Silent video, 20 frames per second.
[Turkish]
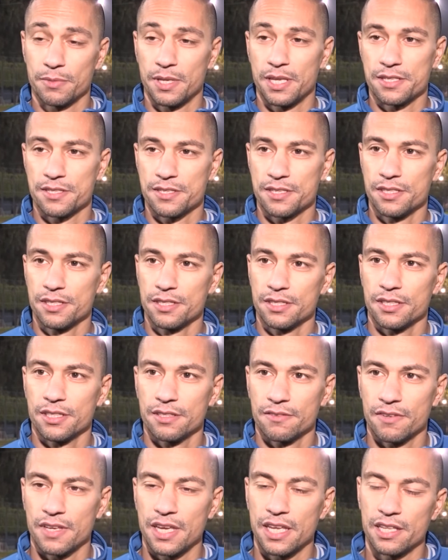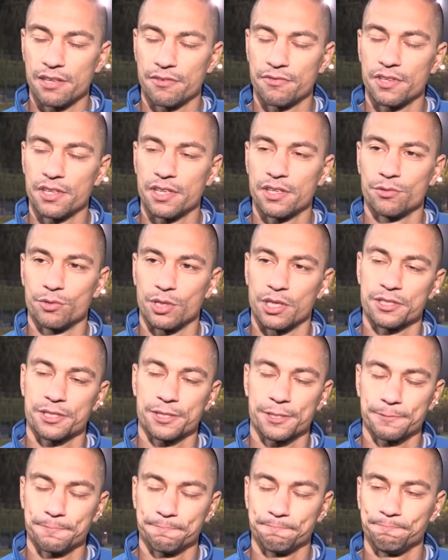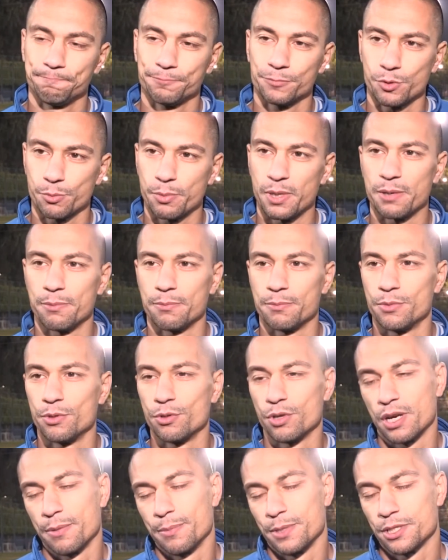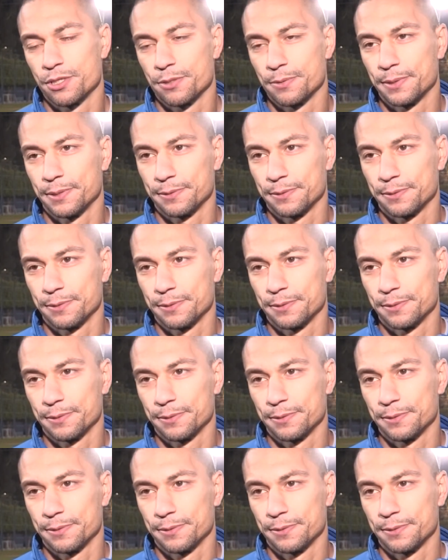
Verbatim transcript: yensin ve hedefe ulaşsın. Bu benim büyük amacım.